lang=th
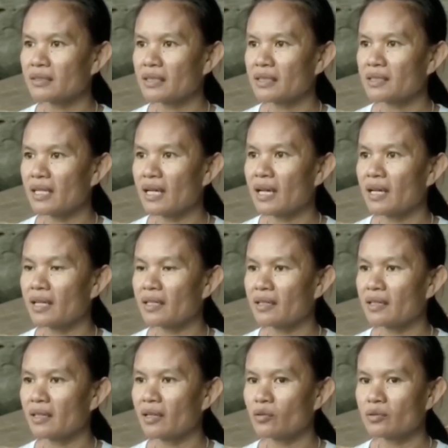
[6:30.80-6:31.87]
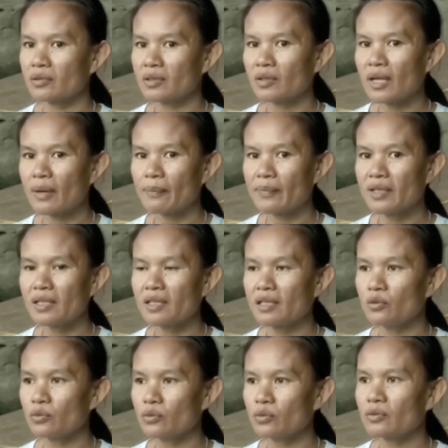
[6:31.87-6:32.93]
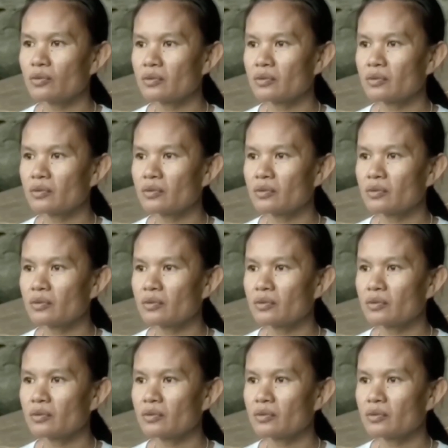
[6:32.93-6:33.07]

งศาสนาเราเราทำพิธีอยู่